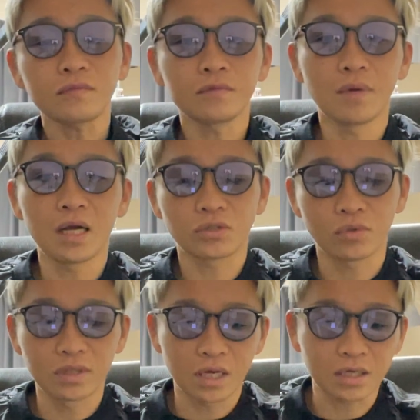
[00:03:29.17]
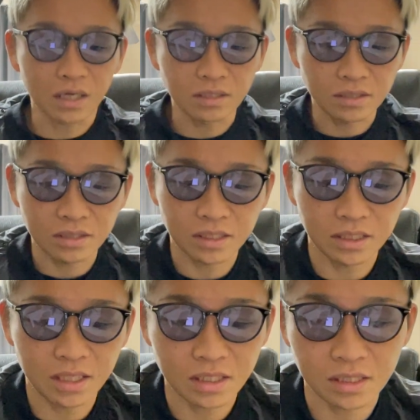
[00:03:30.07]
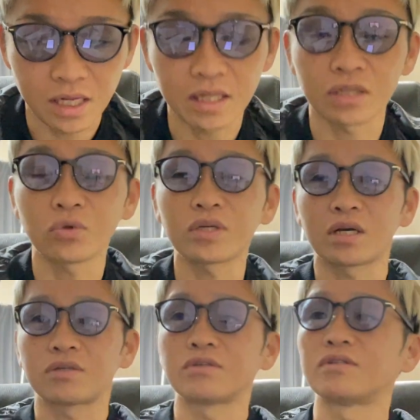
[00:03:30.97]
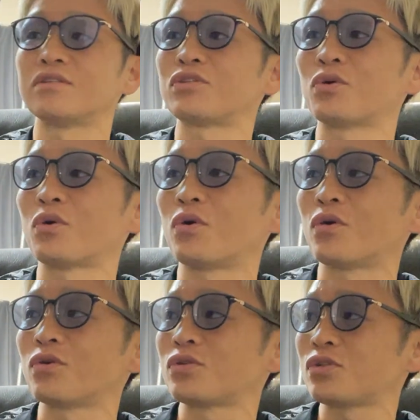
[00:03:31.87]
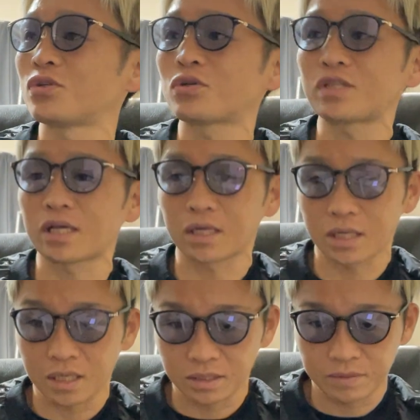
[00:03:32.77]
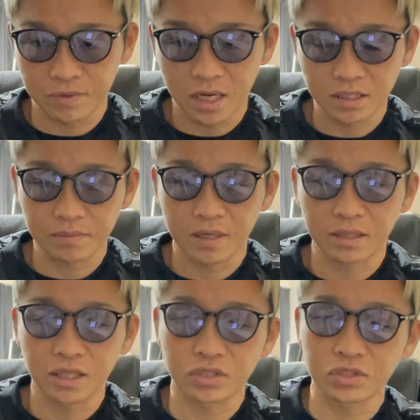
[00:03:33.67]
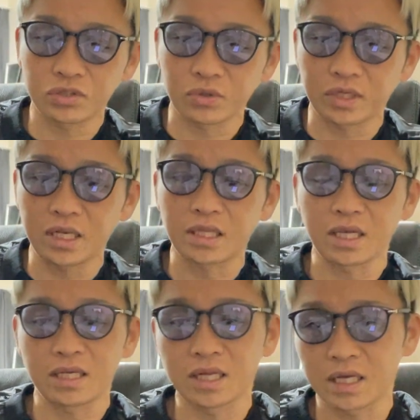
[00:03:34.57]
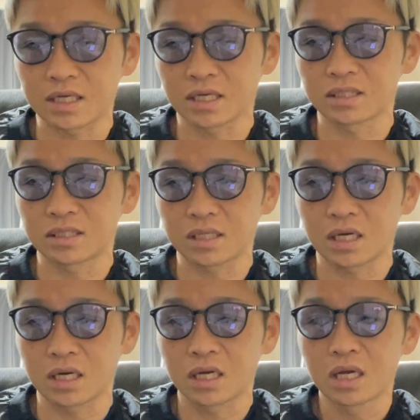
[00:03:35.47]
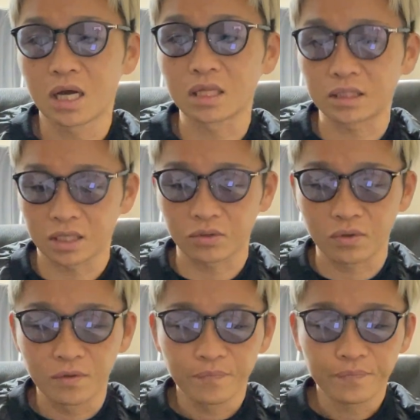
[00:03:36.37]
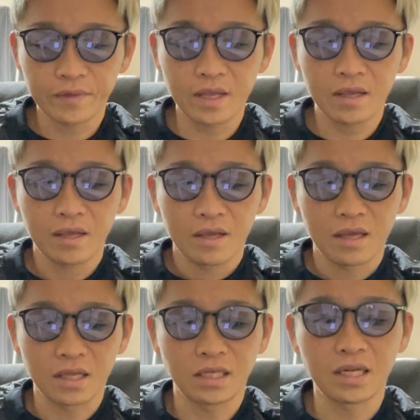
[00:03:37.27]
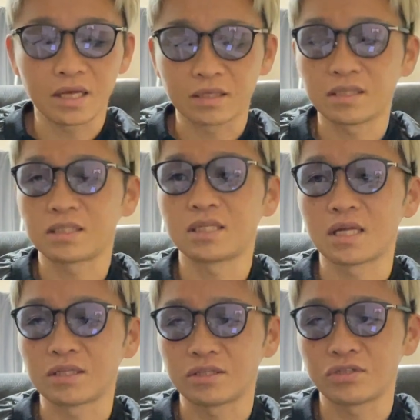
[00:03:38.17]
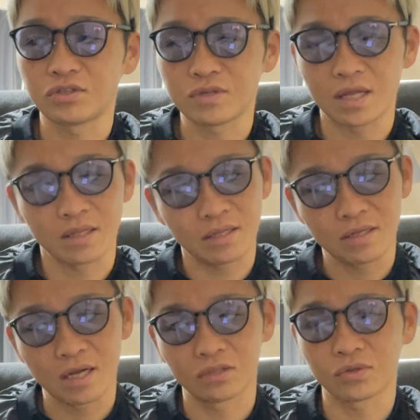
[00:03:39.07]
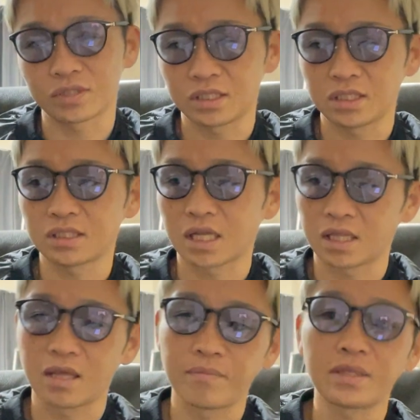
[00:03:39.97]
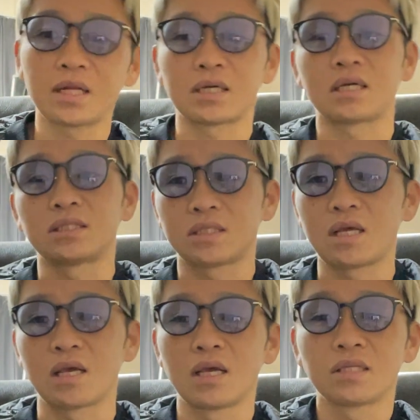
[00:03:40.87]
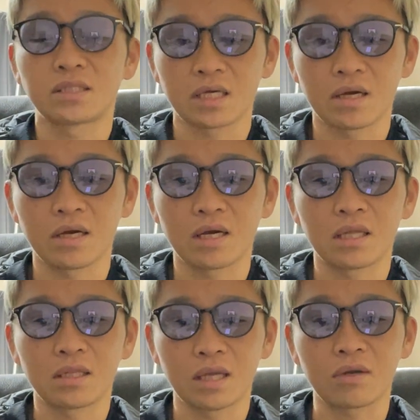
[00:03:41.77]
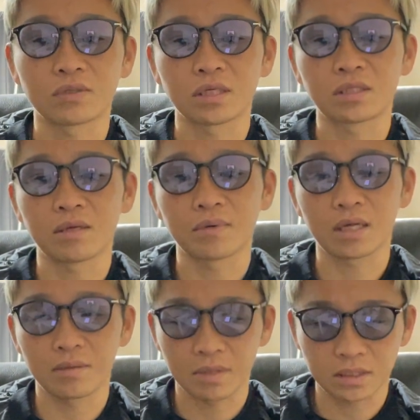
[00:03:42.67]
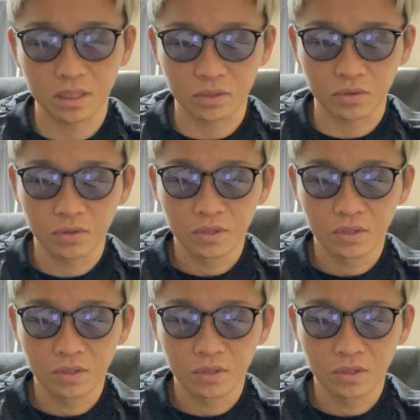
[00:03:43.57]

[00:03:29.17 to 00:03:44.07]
まあ、そんな感じですね。だからとにかく、えっと、16歳から自分始まって、ずっと切れていない感じがあったと。で、2年、1年、10年、半年、3年、みたいな感じで付き合ってこさせてもらいましたと。